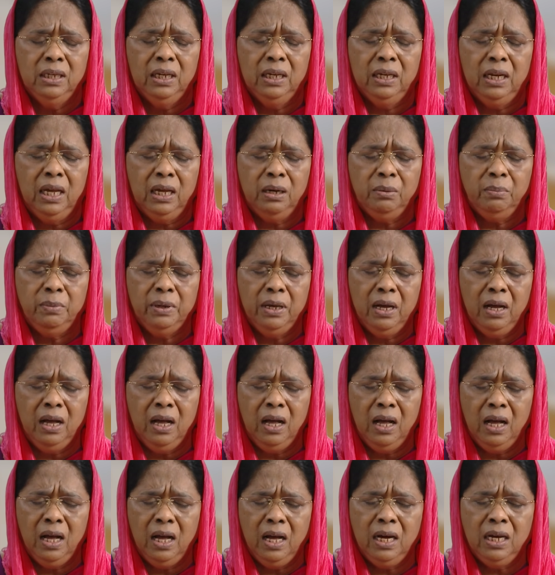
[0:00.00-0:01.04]
என்
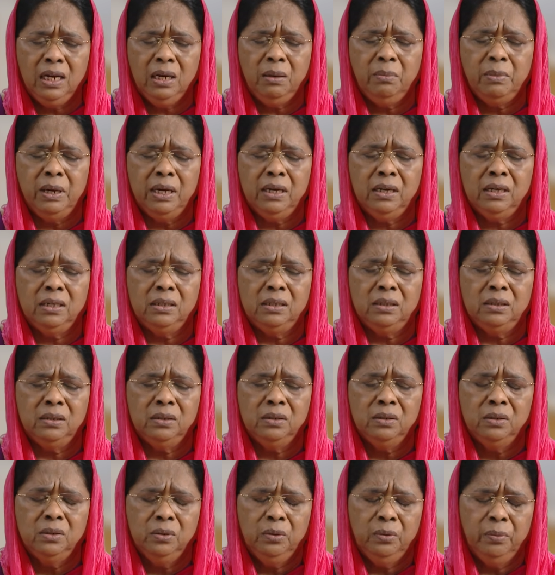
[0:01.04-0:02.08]
அருமையான மக்கள்
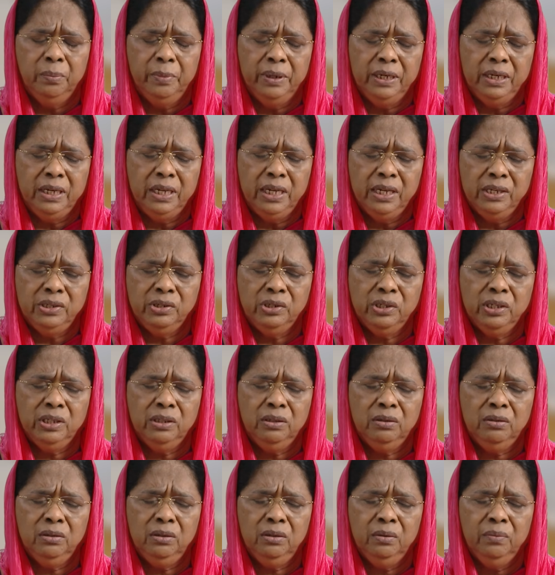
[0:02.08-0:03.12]
உம்மை
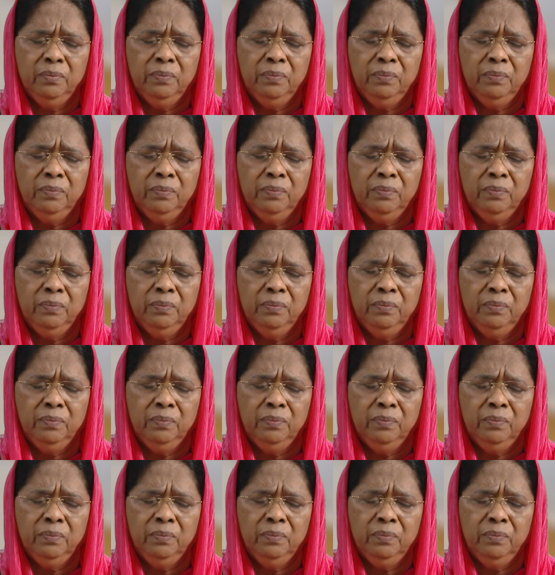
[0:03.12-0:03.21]
நேசித்து